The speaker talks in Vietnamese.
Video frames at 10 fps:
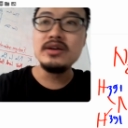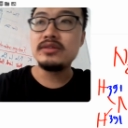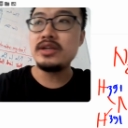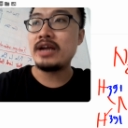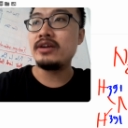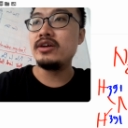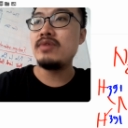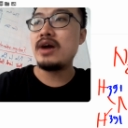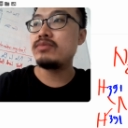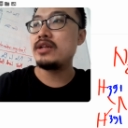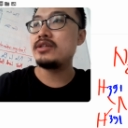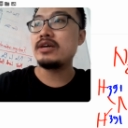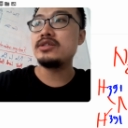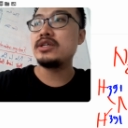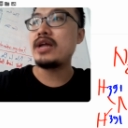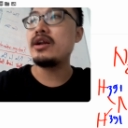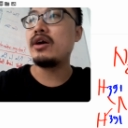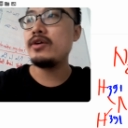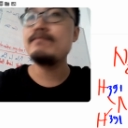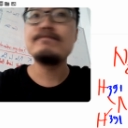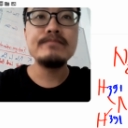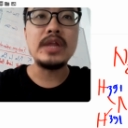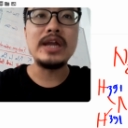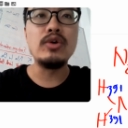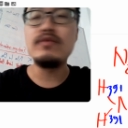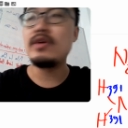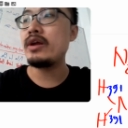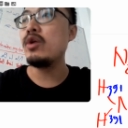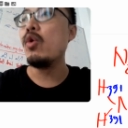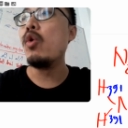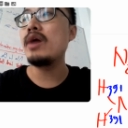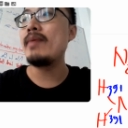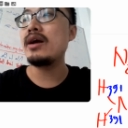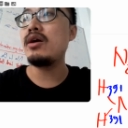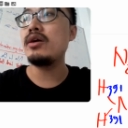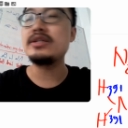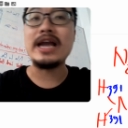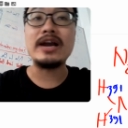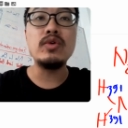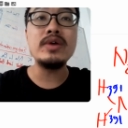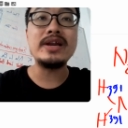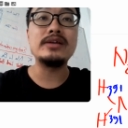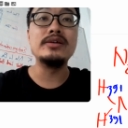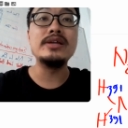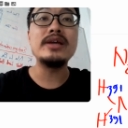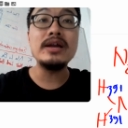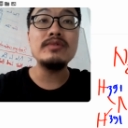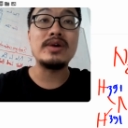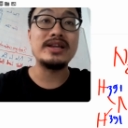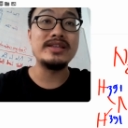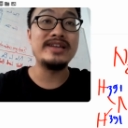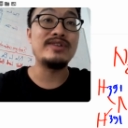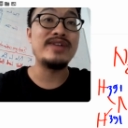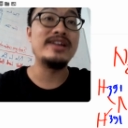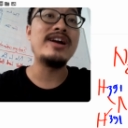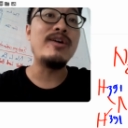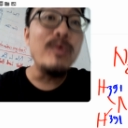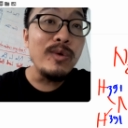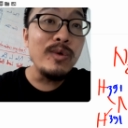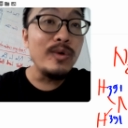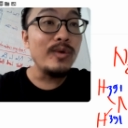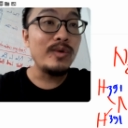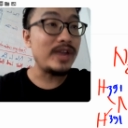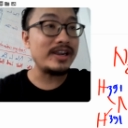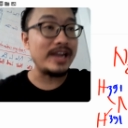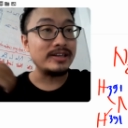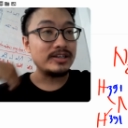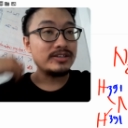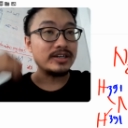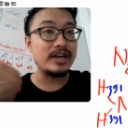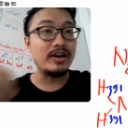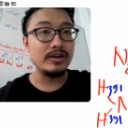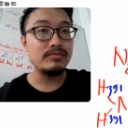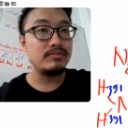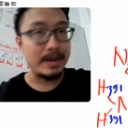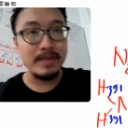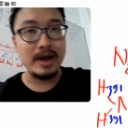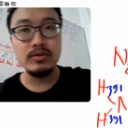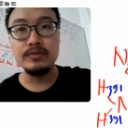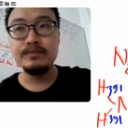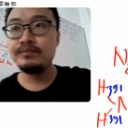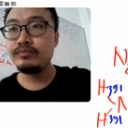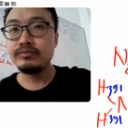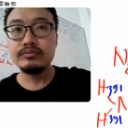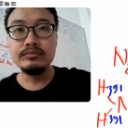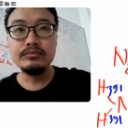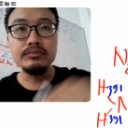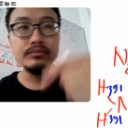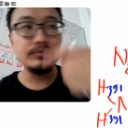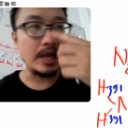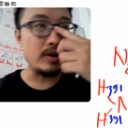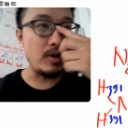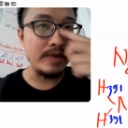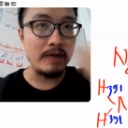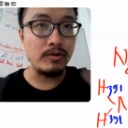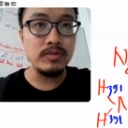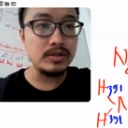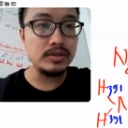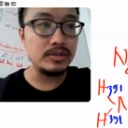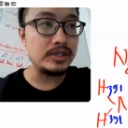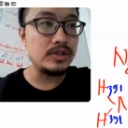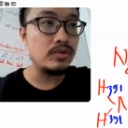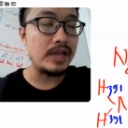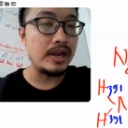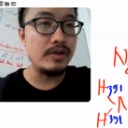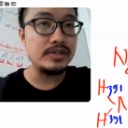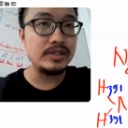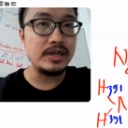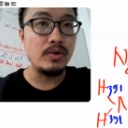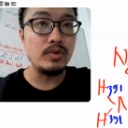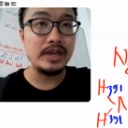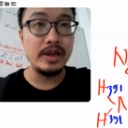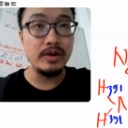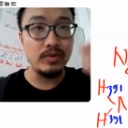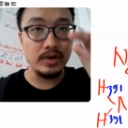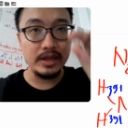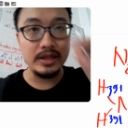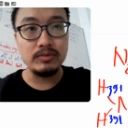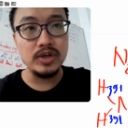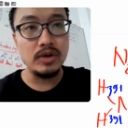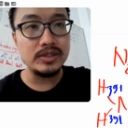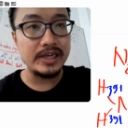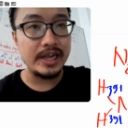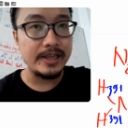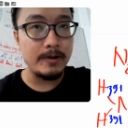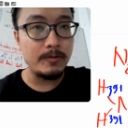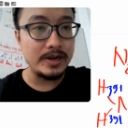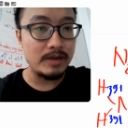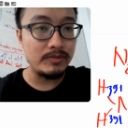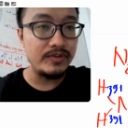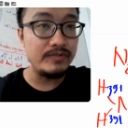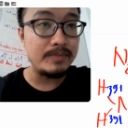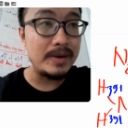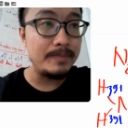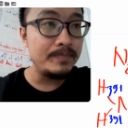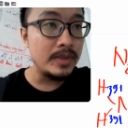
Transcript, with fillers: tính năng lượng hóa học này nó sẽ có sự thay đổi tùy thuộc vào cái nguồn các bạn coi tra cứu cái năng lượng liên kết hoặc là nhiệt tạo thành ở đâu chắc chắn sẽ có sự thay đổi đảm bảo luôn thầy cô nào cũng có cái số tài liệu nó sẽ cái nguồn tài liệu của cái thông số nó sẽ khác nhau quan trọng là phương pháp bấm